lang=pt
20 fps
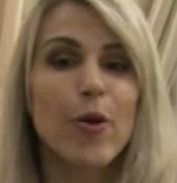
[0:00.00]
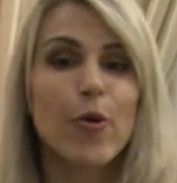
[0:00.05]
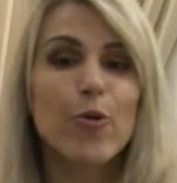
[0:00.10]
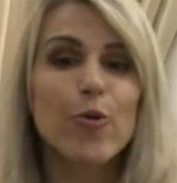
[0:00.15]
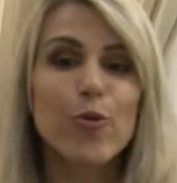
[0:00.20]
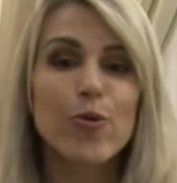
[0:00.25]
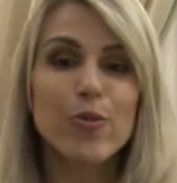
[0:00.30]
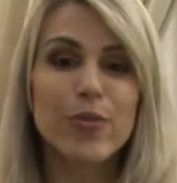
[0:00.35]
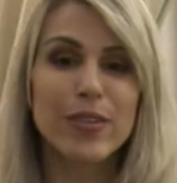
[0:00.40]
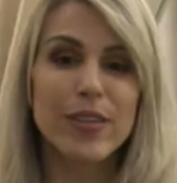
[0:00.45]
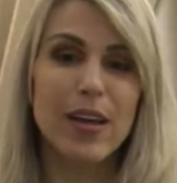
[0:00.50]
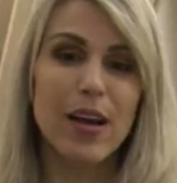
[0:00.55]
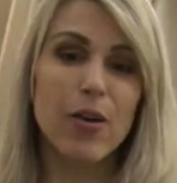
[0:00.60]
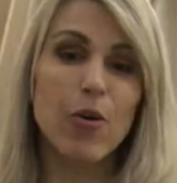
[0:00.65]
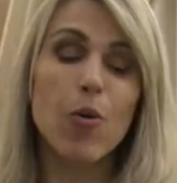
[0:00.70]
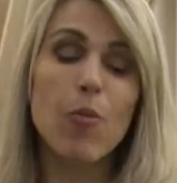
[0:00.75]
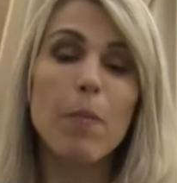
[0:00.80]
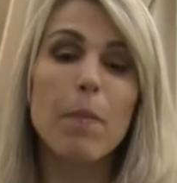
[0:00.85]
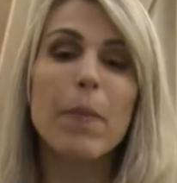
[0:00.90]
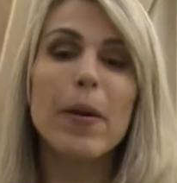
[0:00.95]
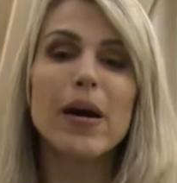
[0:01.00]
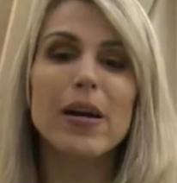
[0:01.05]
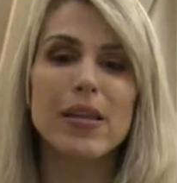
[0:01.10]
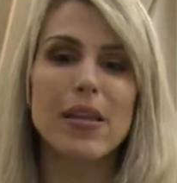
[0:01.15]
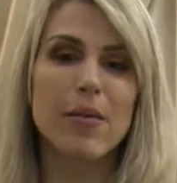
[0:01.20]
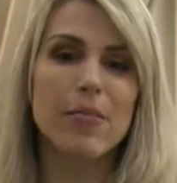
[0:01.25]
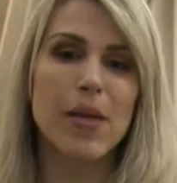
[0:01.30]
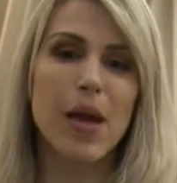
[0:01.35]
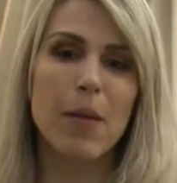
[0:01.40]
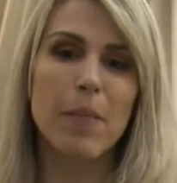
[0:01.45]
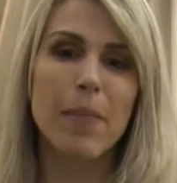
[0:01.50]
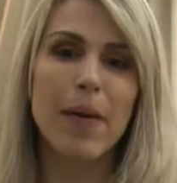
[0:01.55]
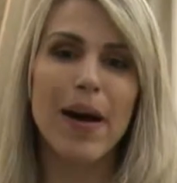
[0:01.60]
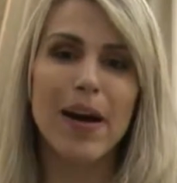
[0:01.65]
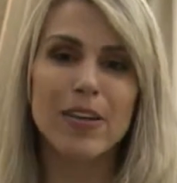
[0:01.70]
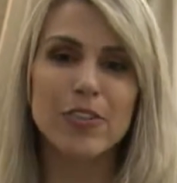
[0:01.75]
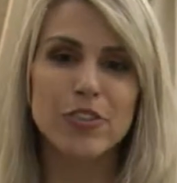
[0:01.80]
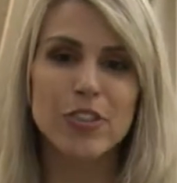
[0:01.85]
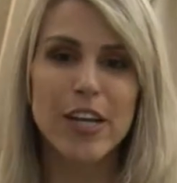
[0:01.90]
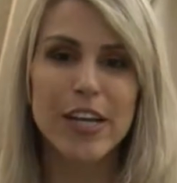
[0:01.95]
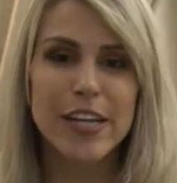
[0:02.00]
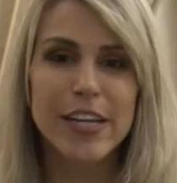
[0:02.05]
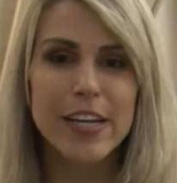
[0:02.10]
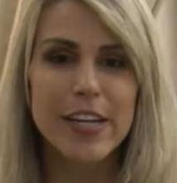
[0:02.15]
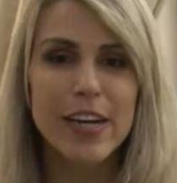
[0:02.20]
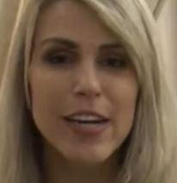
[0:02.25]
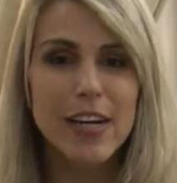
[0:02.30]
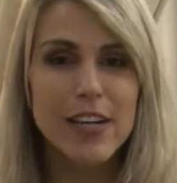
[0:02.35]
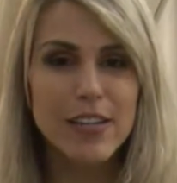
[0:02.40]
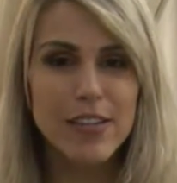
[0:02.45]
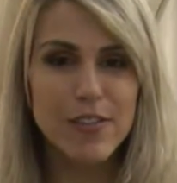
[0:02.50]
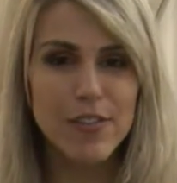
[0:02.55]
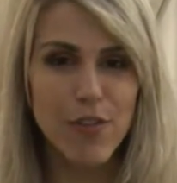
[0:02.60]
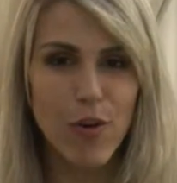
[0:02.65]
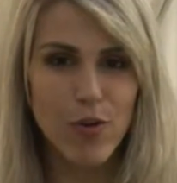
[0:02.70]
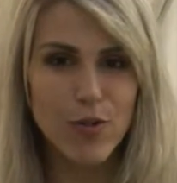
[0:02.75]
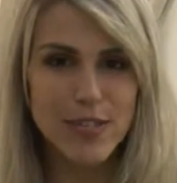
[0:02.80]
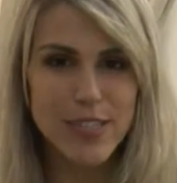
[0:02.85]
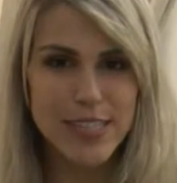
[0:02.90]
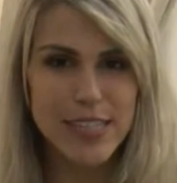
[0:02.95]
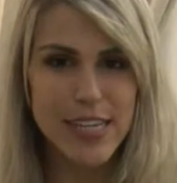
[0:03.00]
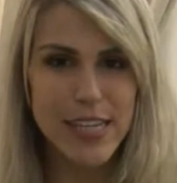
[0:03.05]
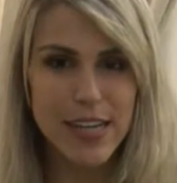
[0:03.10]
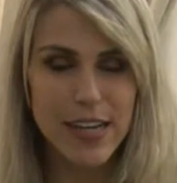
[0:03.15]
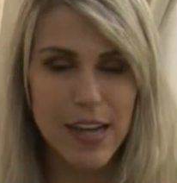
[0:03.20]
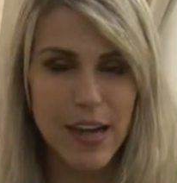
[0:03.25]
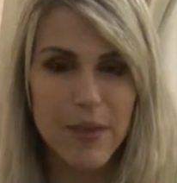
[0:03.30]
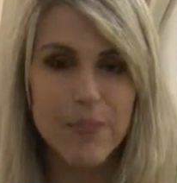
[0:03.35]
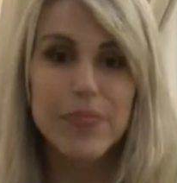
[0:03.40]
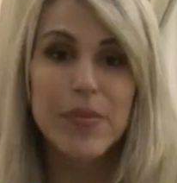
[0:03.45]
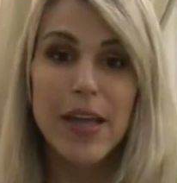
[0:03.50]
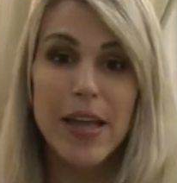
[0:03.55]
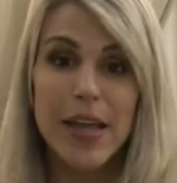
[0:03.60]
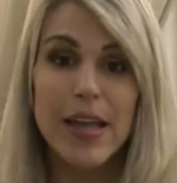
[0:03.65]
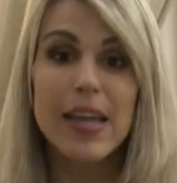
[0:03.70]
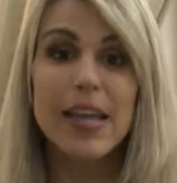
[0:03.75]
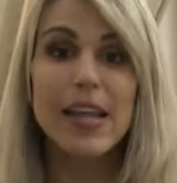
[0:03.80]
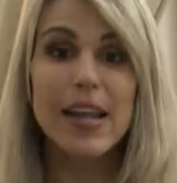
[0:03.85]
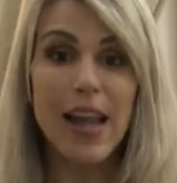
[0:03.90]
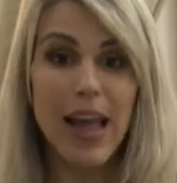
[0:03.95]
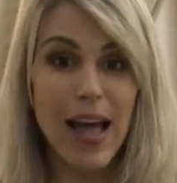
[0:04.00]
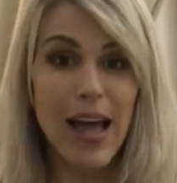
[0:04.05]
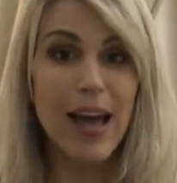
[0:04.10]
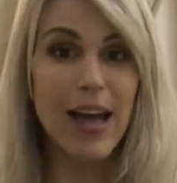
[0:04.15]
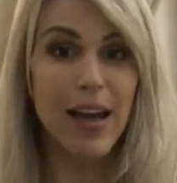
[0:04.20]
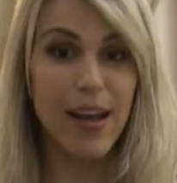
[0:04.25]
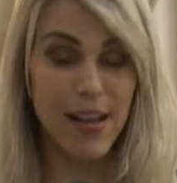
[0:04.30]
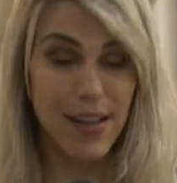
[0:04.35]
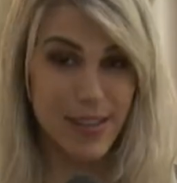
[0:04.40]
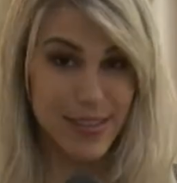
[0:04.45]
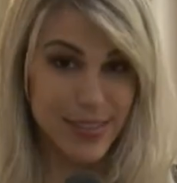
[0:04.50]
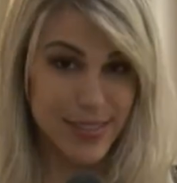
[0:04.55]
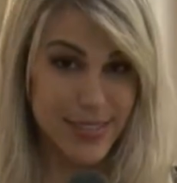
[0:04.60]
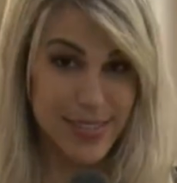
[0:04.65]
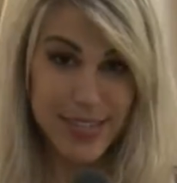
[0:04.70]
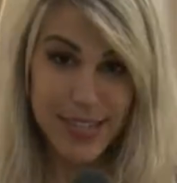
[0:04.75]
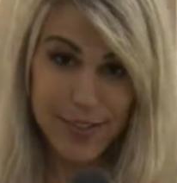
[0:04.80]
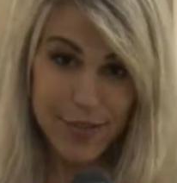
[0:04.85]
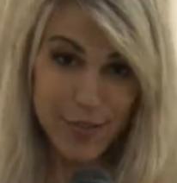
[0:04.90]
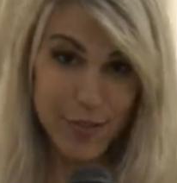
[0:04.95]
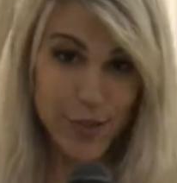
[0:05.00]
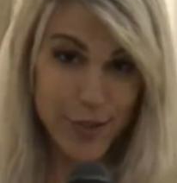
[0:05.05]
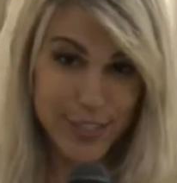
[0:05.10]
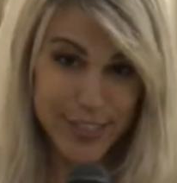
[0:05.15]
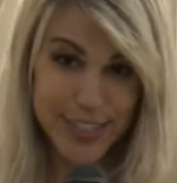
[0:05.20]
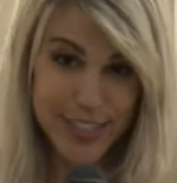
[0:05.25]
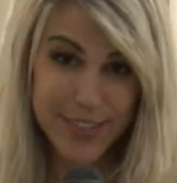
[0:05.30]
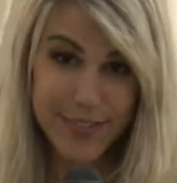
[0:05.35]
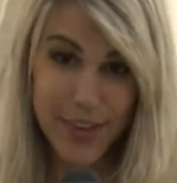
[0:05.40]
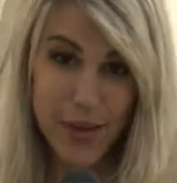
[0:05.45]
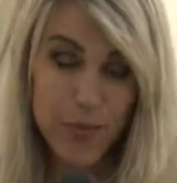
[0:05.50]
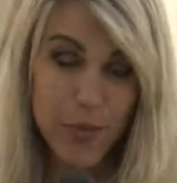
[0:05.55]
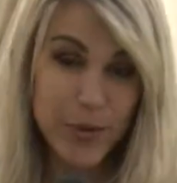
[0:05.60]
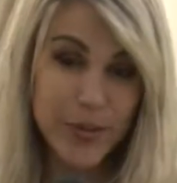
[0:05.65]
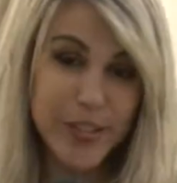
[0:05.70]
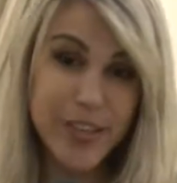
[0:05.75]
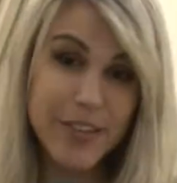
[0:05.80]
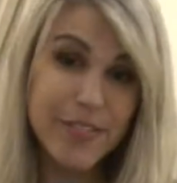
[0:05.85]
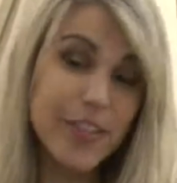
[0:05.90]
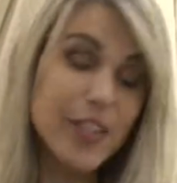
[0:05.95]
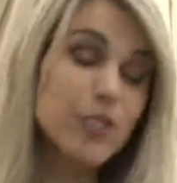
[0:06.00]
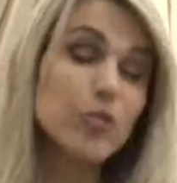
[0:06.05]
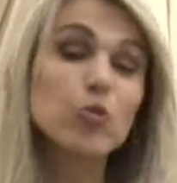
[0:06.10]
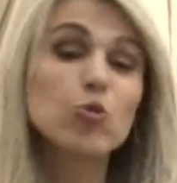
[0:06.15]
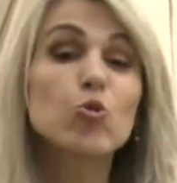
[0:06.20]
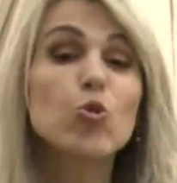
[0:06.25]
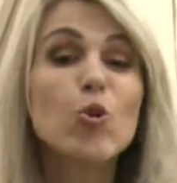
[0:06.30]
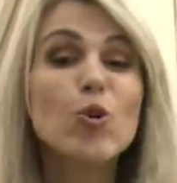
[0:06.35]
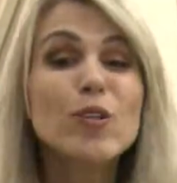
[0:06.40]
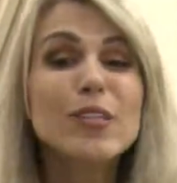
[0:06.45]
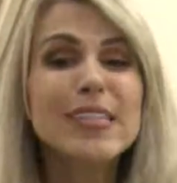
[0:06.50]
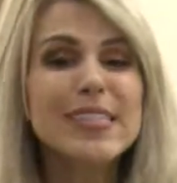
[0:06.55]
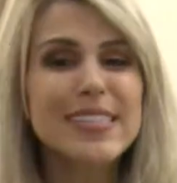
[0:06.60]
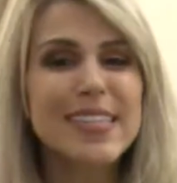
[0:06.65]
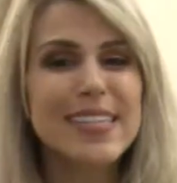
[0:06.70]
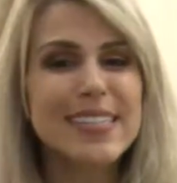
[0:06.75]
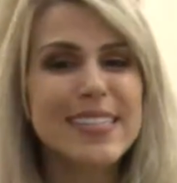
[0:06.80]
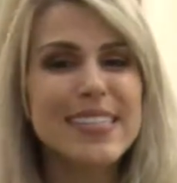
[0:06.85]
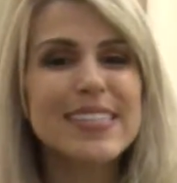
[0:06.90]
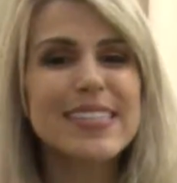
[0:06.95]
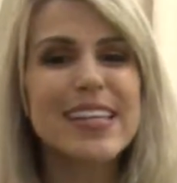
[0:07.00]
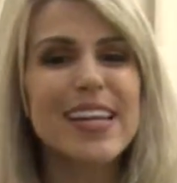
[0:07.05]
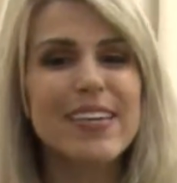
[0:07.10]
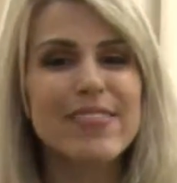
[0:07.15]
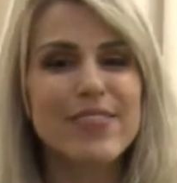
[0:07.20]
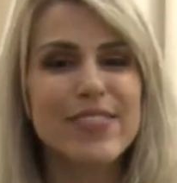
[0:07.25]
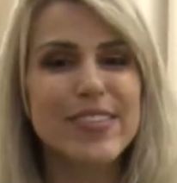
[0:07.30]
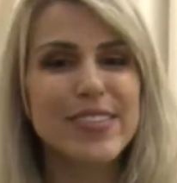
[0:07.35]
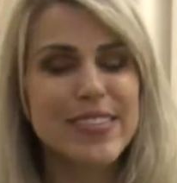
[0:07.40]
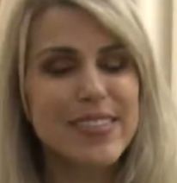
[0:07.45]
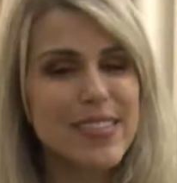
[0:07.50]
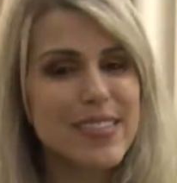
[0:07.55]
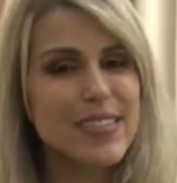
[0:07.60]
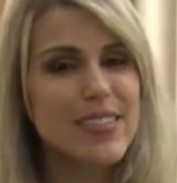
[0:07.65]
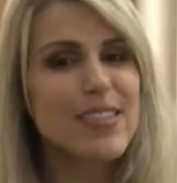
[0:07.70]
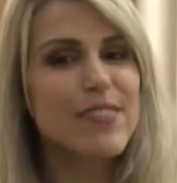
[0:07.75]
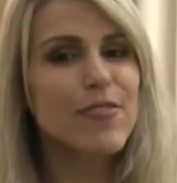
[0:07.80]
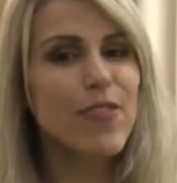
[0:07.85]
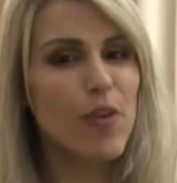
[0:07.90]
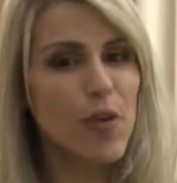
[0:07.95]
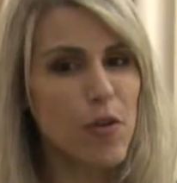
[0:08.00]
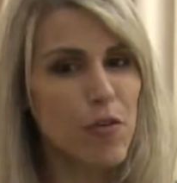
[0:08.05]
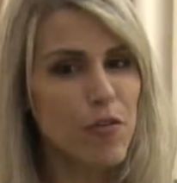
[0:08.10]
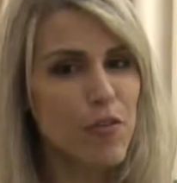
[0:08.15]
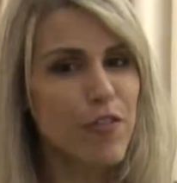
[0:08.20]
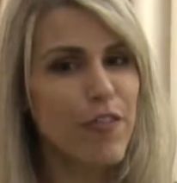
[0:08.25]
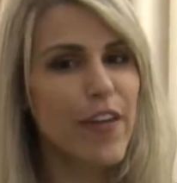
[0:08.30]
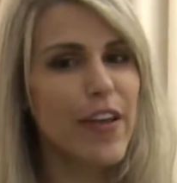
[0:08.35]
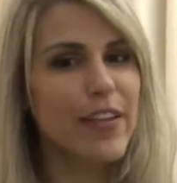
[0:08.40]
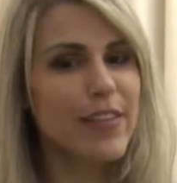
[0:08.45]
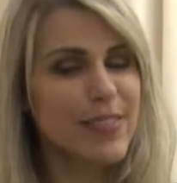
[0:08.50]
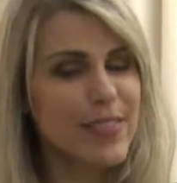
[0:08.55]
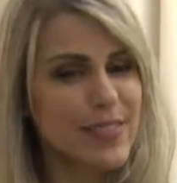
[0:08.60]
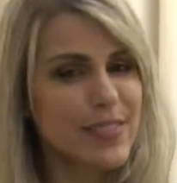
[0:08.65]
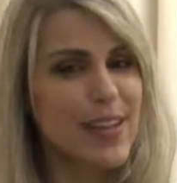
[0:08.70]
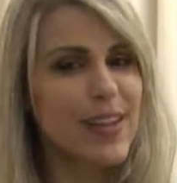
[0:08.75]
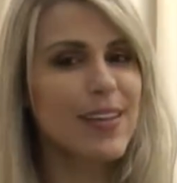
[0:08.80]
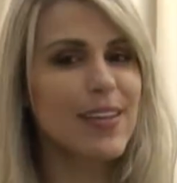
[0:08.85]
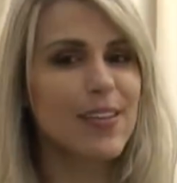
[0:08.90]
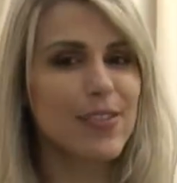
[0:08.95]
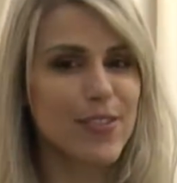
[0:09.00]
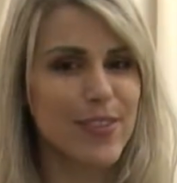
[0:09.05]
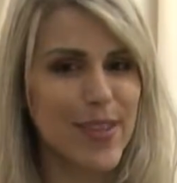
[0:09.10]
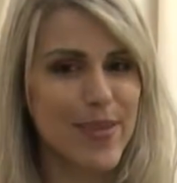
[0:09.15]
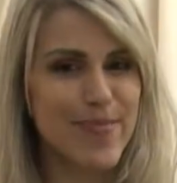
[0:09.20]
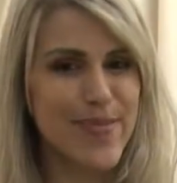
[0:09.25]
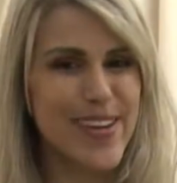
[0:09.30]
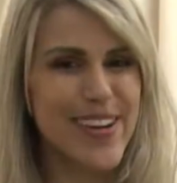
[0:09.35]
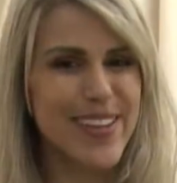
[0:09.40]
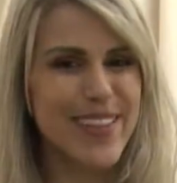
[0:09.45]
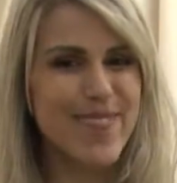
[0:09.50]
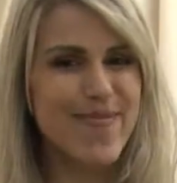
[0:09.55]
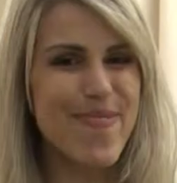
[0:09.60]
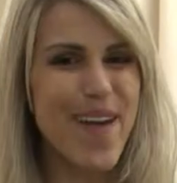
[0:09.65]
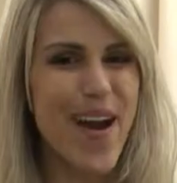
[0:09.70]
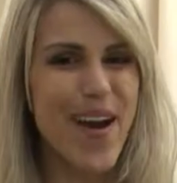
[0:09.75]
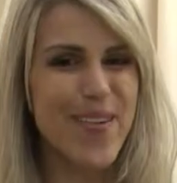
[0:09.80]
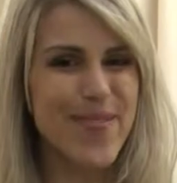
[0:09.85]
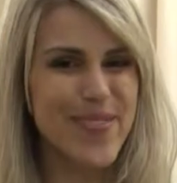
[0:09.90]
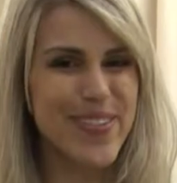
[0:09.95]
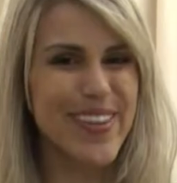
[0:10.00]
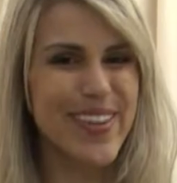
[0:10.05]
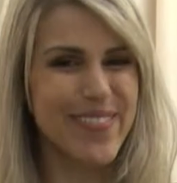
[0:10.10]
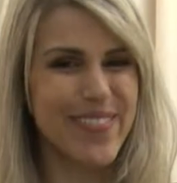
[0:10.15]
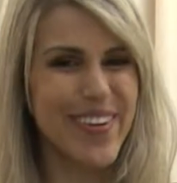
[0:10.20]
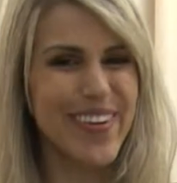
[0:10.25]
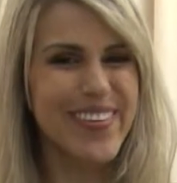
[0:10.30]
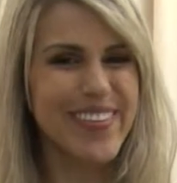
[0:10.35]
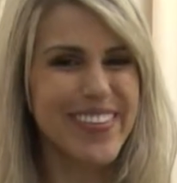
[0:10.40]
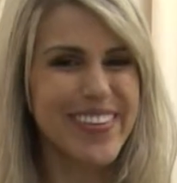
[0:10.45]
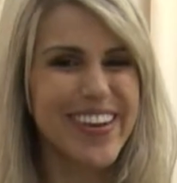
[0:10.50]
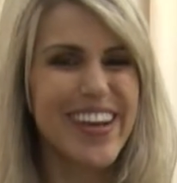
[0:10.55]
curta, acompanhe a minha página Ariane Fonseca e lá Sim, você vai poder ver todas as entrevistas que foram feitas aqui no Temperando Papo, tá bom?